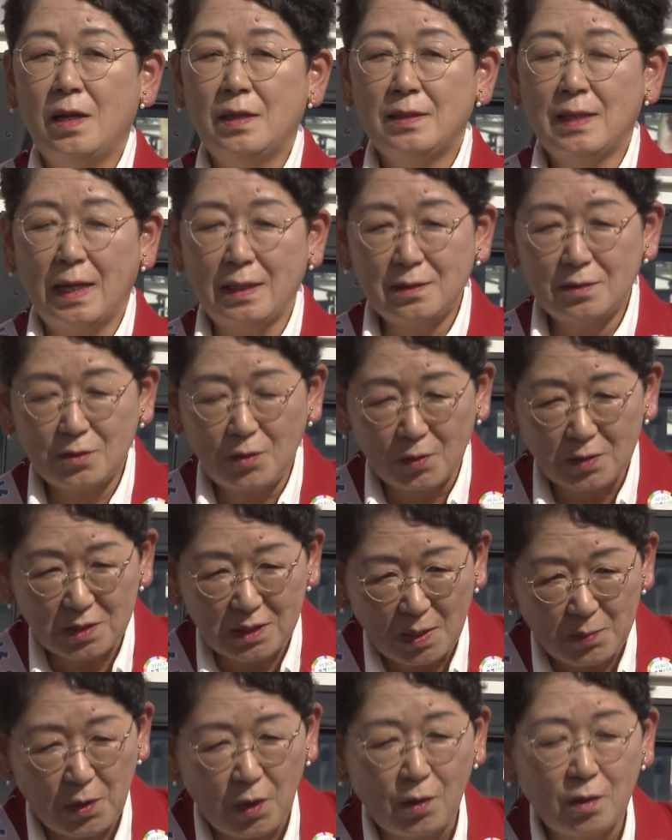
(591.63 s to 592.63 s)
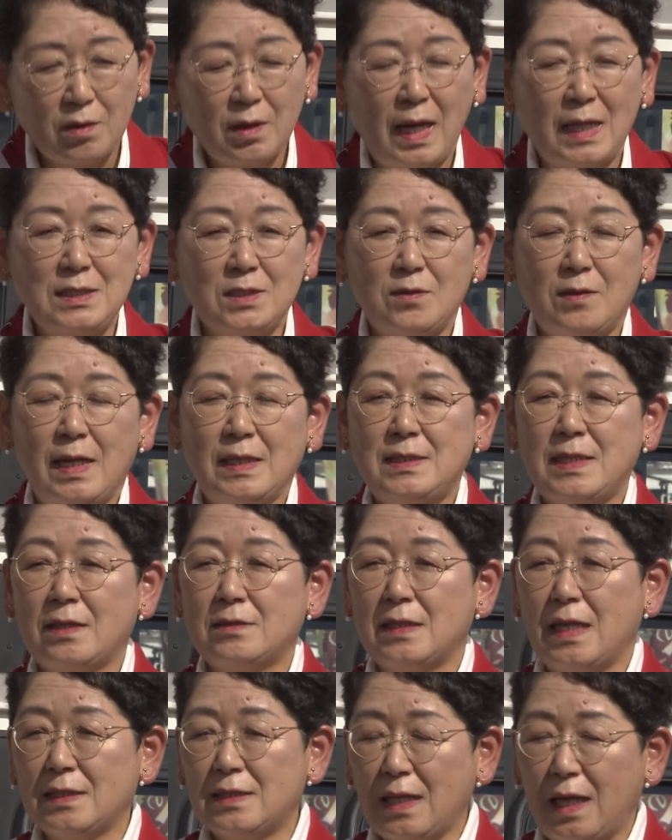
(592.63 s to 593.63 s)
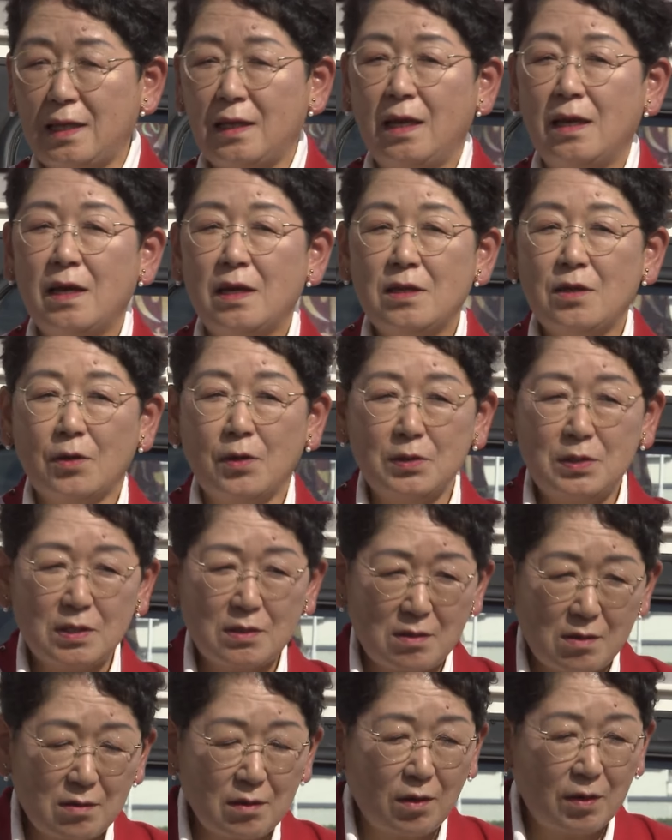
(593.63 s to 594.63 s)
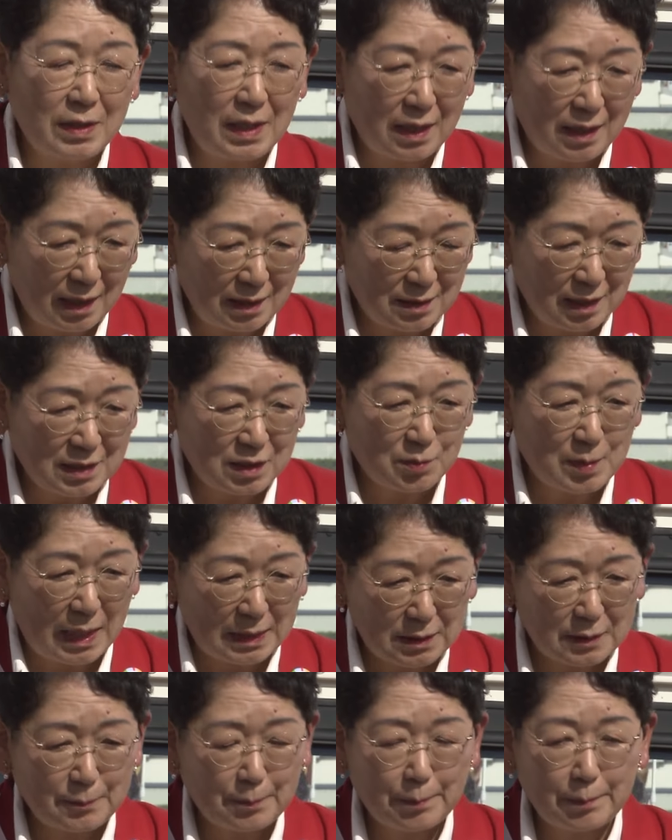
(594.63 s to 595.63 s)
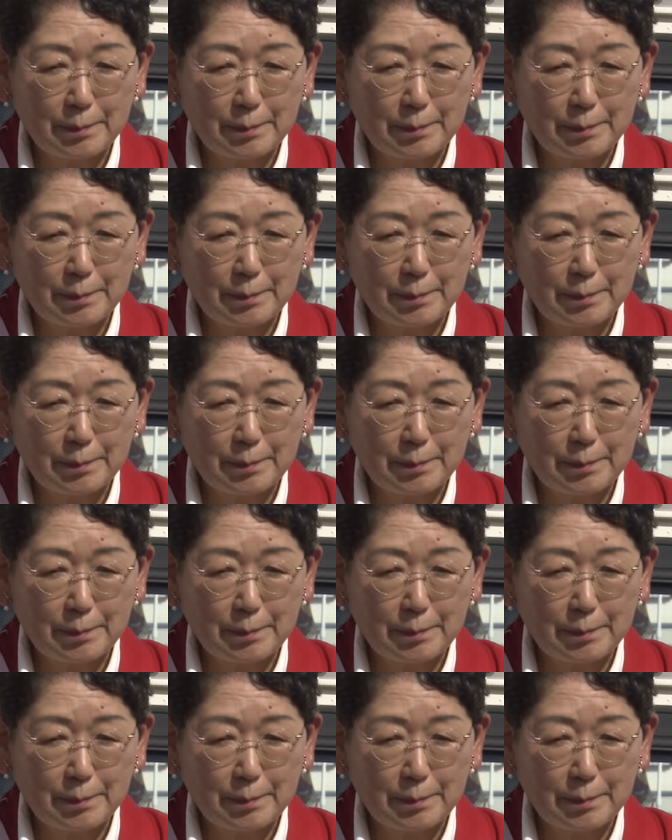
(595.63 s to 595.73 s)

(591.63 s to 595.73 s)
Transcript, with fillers: 何としても貸し取らせてください。よろしくお願いいたします。